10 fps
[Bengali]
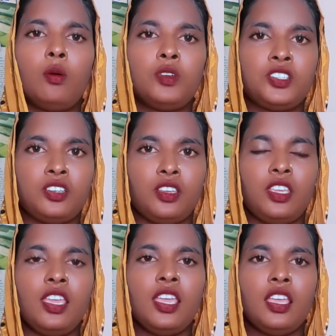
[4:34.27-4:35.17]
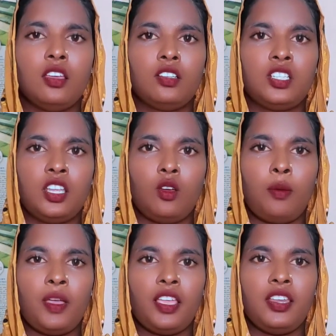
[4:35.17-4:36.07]
অবশ্যই সেও
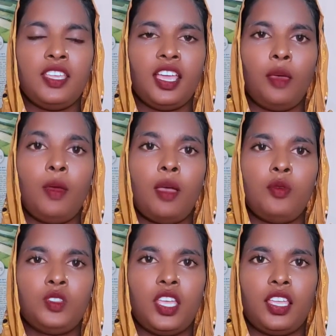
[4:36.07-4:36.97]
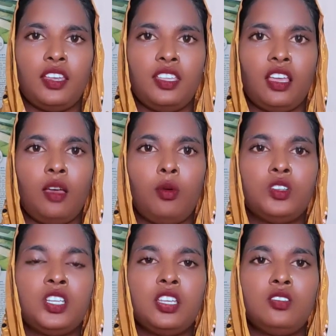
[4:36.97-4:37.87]
আমাকে নিয়ে খাবে আমিও তাকে নিয়ে খাবো
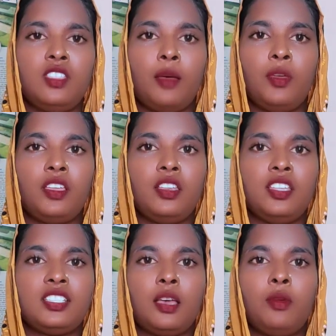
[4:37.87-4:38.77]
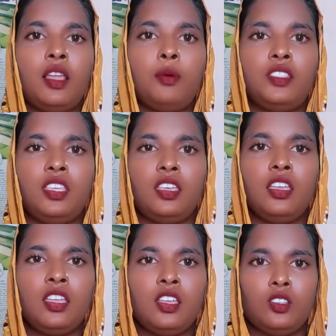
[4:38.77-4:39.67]
সে যদি আমাকে নিয়ে ঝামেলা বাঁধে
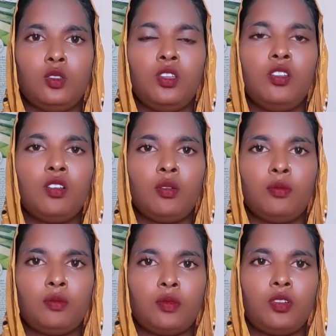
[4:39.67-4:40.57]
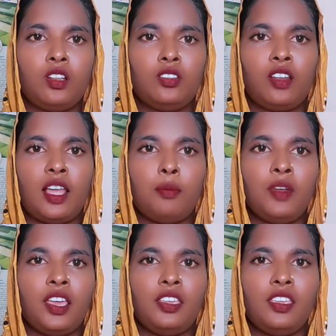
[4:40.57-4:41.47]
তো এরকম করে তো লাভ
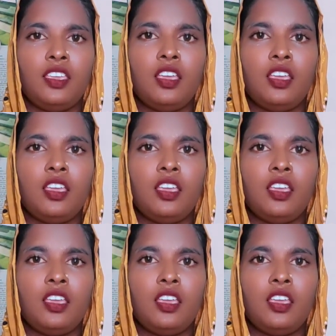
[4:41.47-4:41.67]
নাই